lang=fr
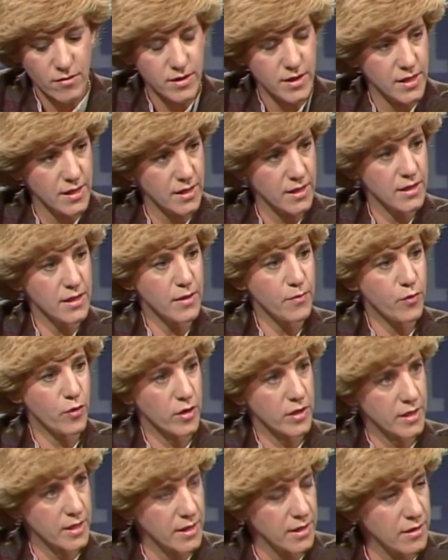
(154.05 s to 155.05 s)
en Syrie,
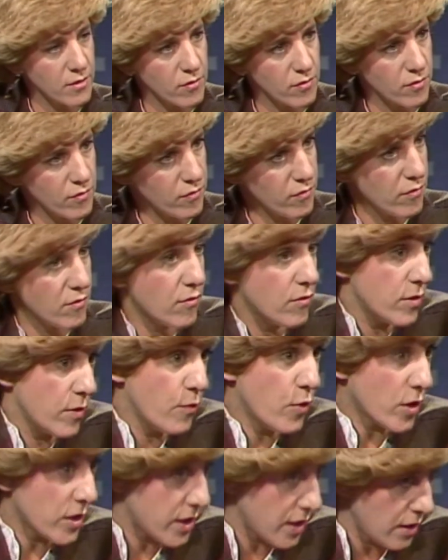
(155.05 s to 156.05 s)
déporté,
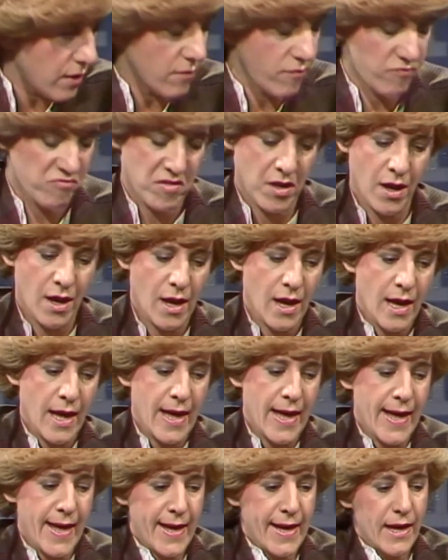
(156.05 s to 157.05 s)
déporté. exactement.
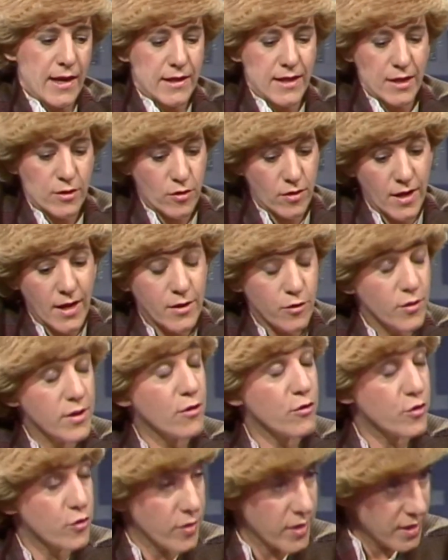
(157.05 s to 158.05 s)
Être, être
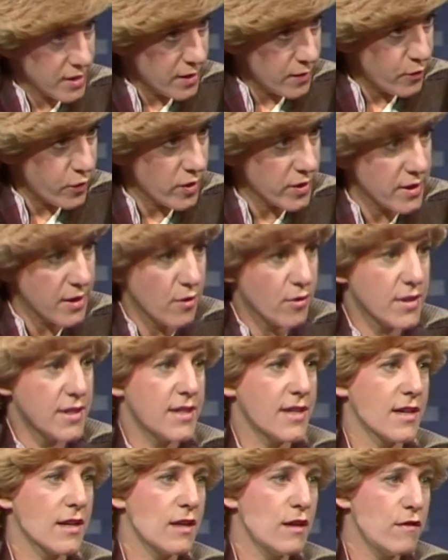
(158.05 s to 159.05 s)
né en Turquie, déporté en
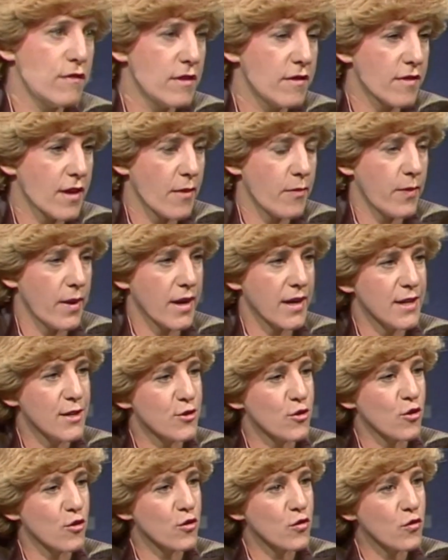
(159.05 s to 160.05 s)
Syrie, vivre à Paris et
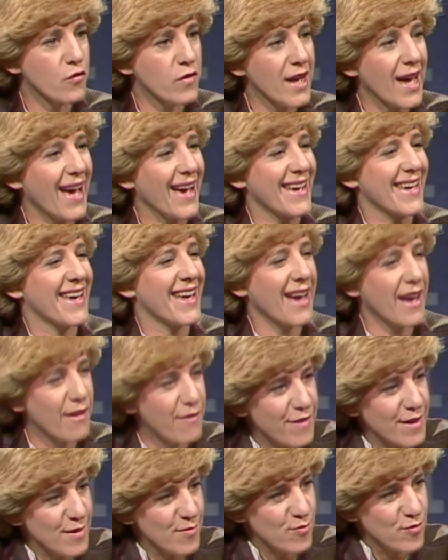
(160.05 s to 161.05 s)
se retrouver à
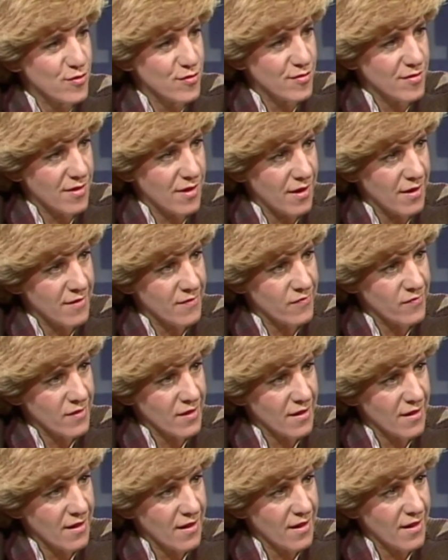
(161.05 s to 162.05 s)
Gravelbourg.
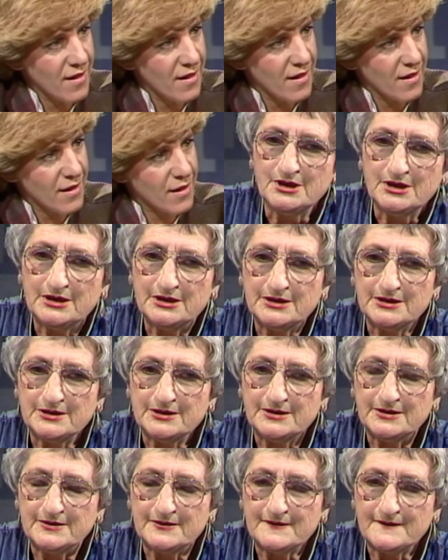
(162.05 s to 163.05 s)
Oui. Quand
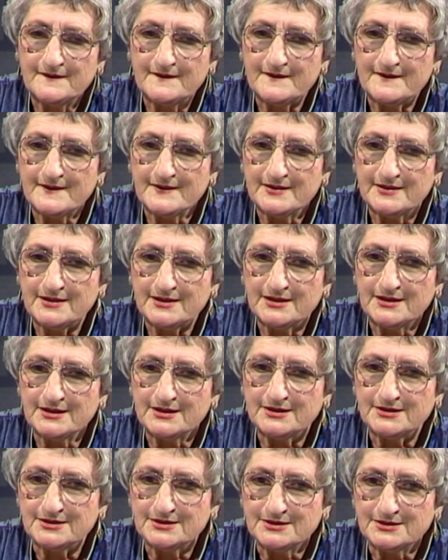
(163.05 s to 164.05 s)
on, quand on aime la
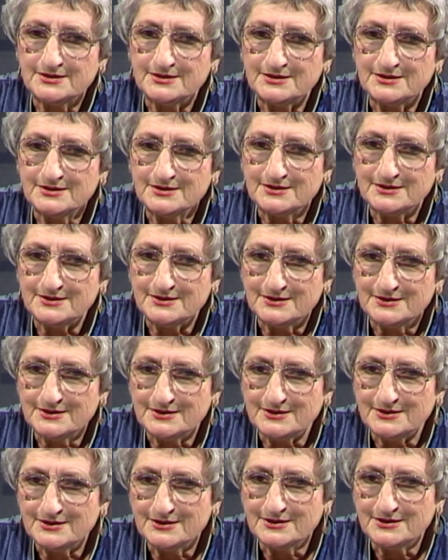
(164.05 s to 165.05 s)
musique comme vous l'aimiez
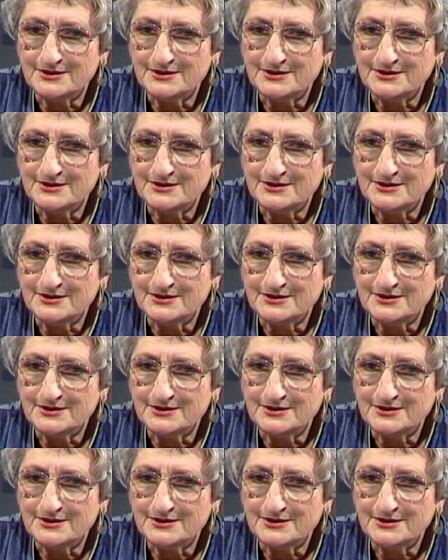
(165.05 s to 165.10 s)
déjà à ce